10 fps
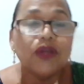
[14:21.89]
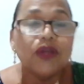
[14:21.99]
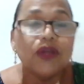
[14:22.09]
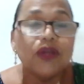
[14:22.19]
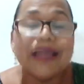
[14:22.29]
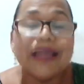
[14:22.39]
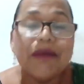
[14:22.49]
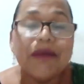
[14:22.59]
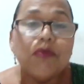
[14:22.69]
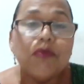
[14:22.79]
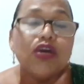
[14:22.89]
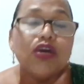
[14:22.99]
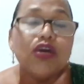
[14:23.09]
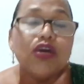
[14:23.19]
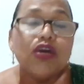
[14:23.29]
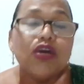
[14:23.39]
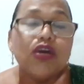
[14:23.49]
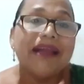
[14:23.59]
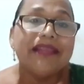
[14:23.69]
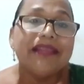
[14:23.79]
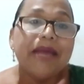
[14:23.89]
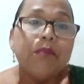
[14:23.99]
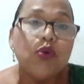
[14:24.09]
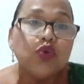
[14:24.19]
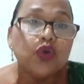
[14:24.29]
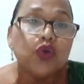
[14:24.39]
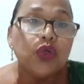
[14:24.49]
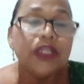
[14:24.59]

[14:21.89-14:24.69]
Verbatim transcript: sabemos que tenemos un diamante en bruto,